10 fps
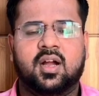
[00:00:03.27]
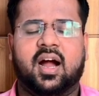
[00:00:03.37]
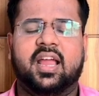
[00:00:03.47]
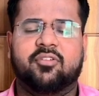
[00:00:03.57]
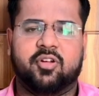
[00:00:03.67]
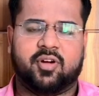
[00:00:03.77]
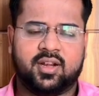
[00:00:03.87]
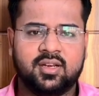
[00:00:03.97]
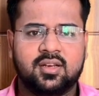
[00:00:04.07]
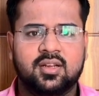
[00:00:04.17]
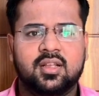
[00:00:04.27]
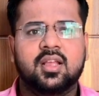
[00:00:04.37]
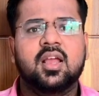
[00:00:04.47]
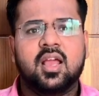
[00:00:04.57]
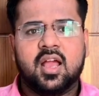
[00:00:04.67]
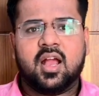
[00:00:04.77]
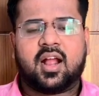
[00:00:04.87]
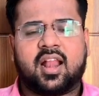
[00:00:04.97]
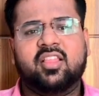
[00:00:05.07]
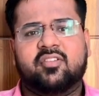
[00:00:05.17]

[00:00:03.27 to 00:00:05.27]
ஹாய் எவ்ரி ஒன் கடந்த